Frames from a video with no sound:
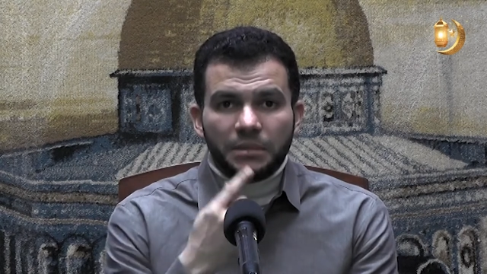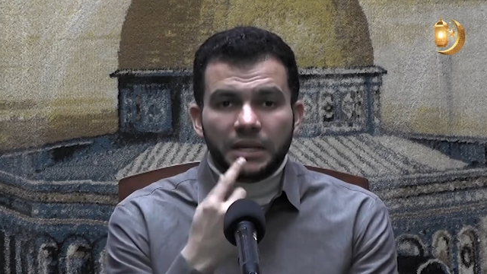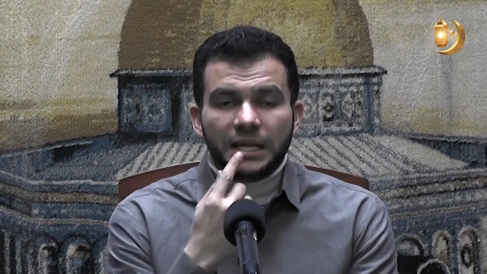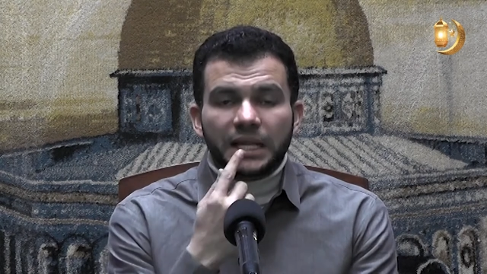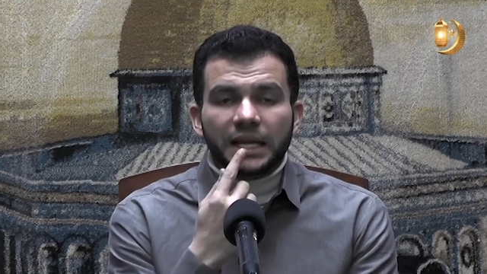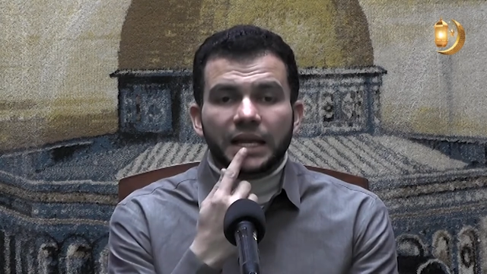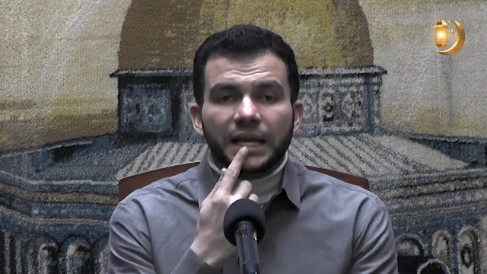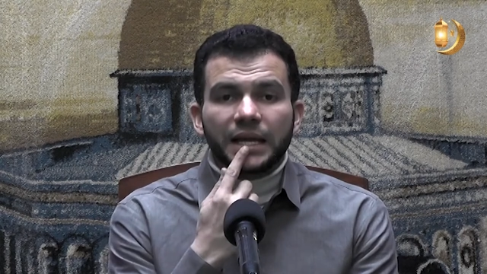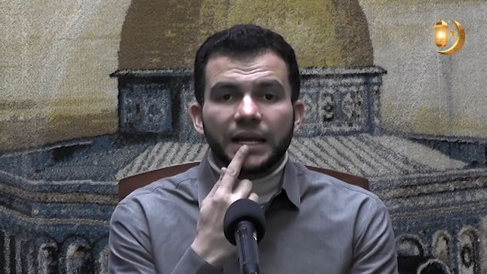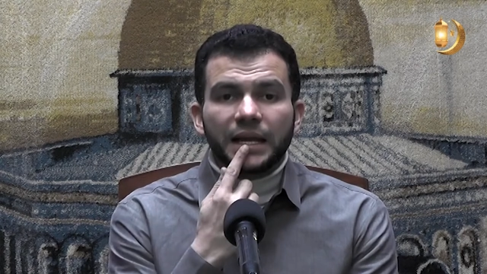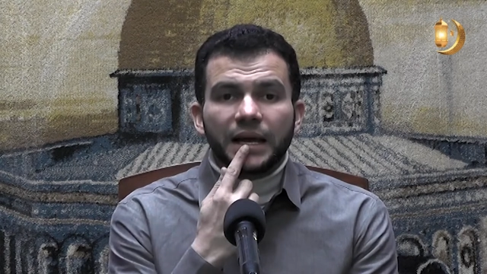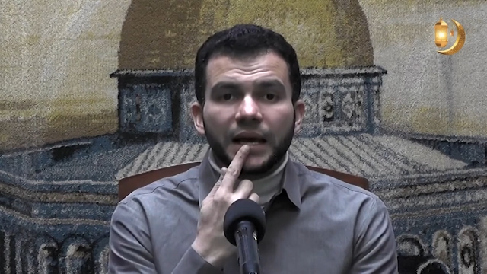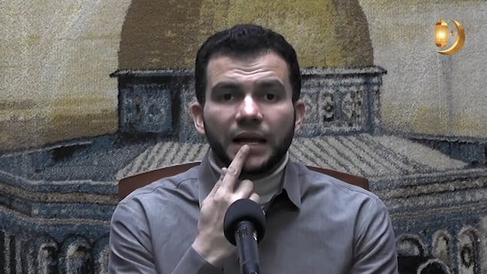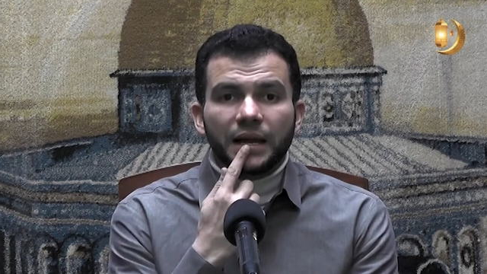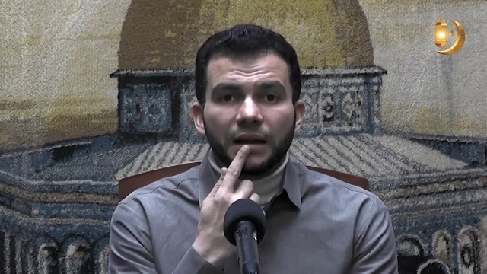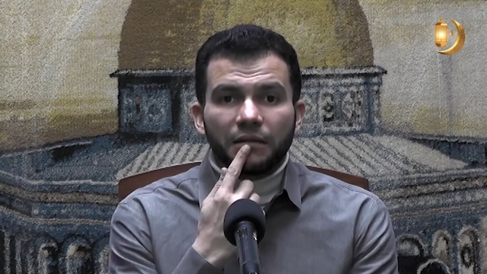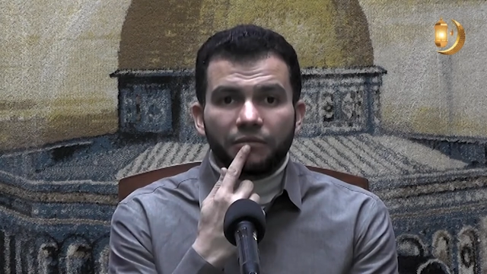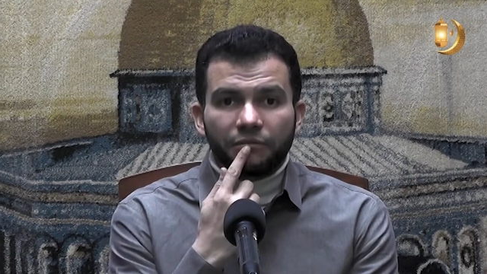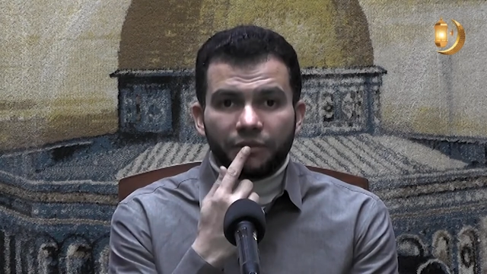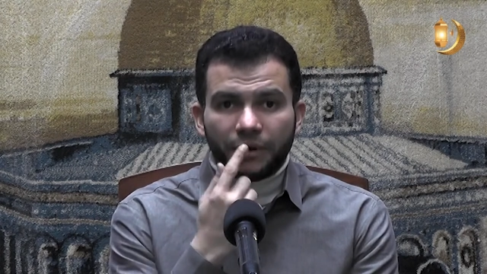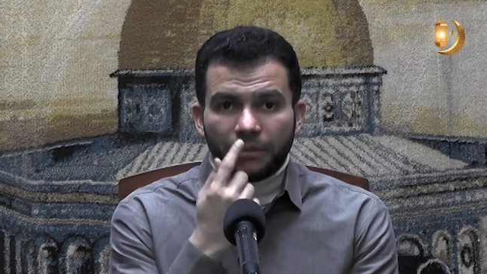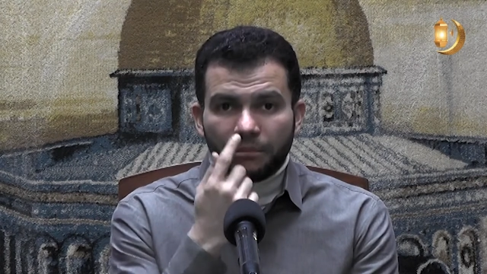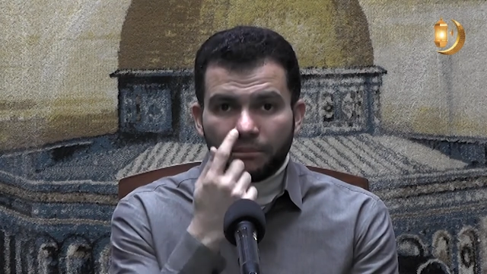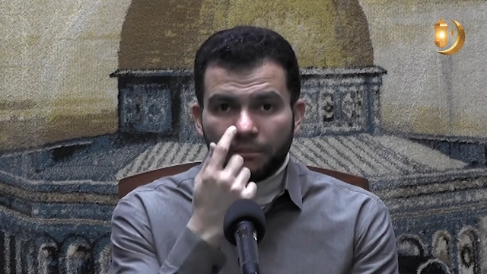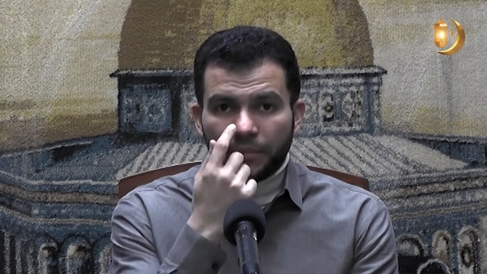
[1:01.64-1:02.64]
من خلال
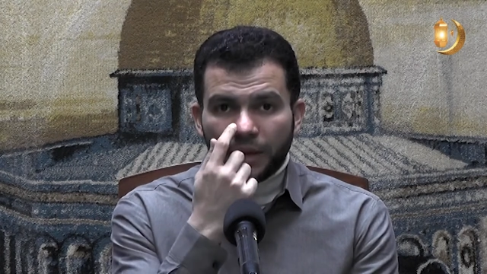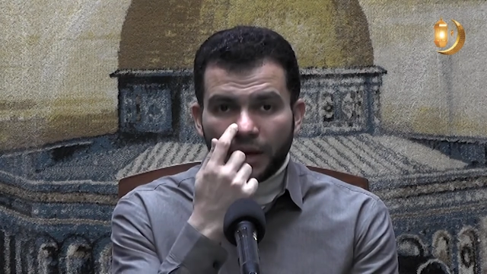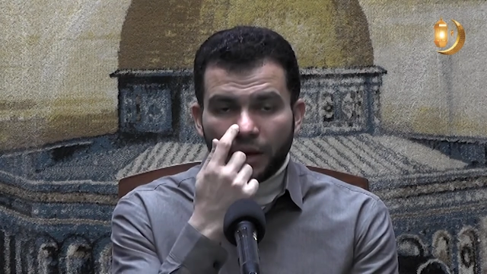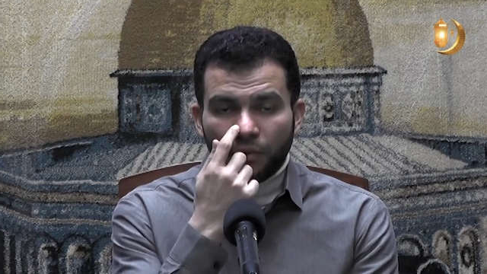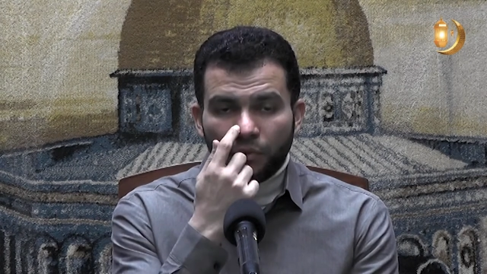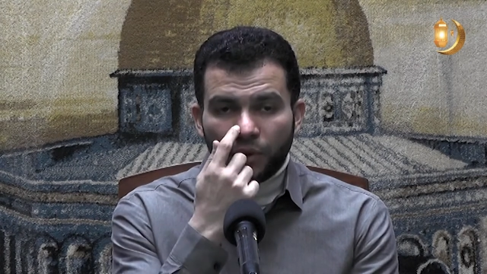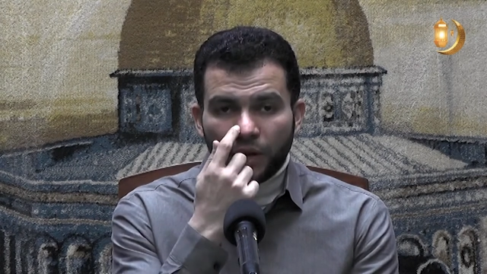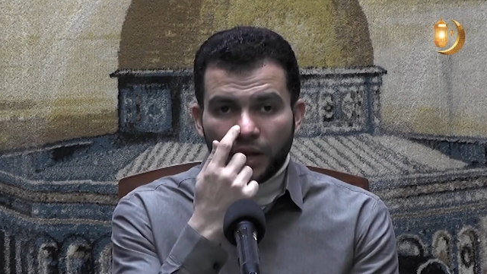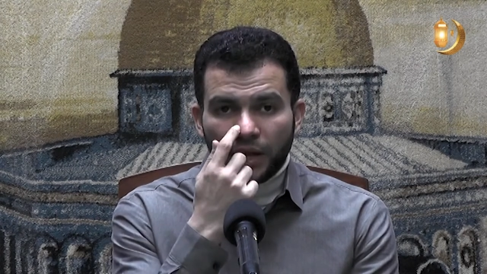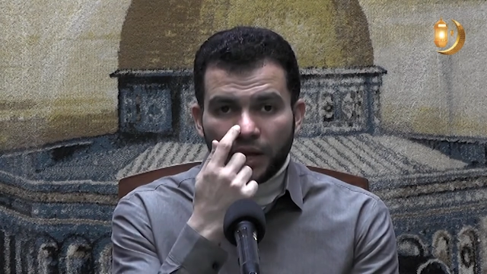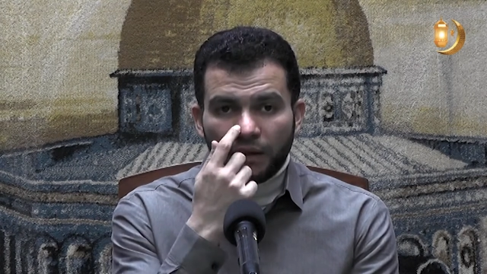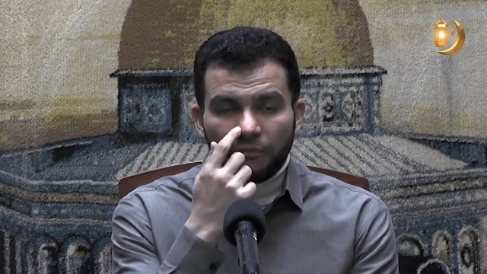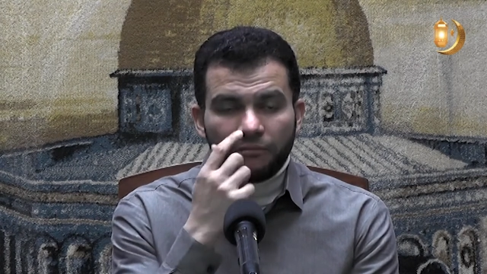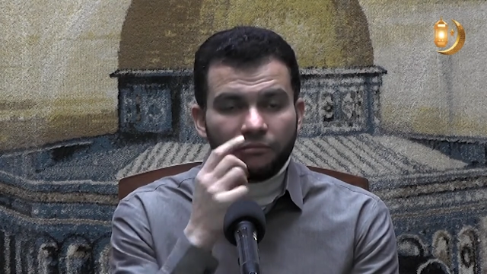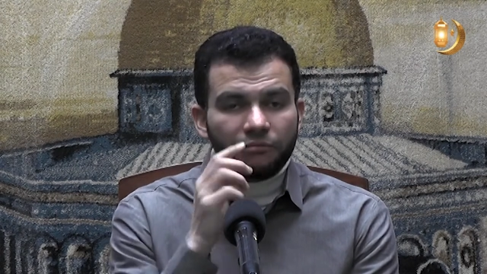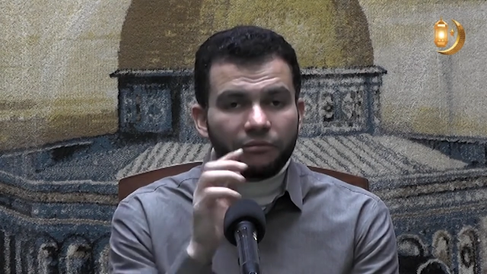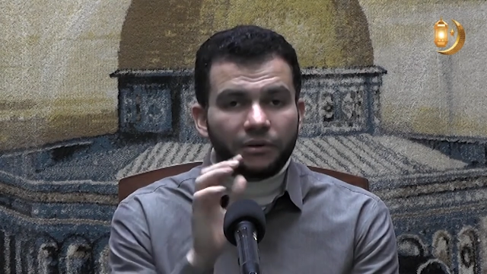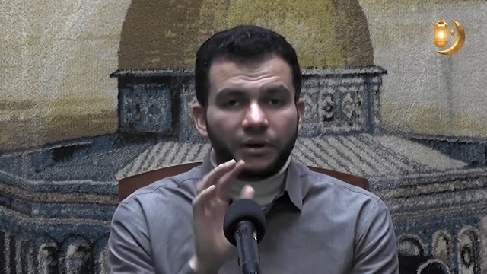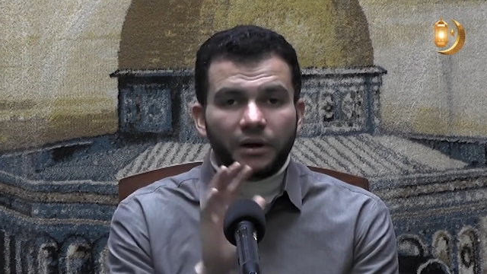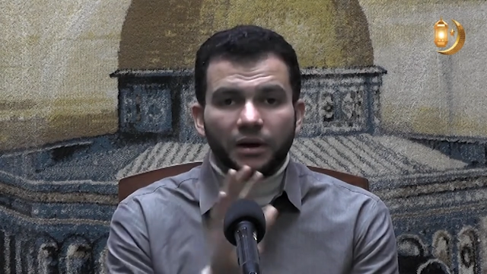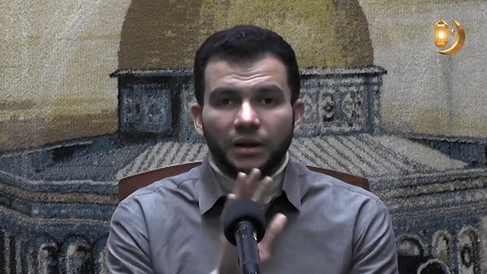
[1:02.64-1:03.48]
الفم او الانف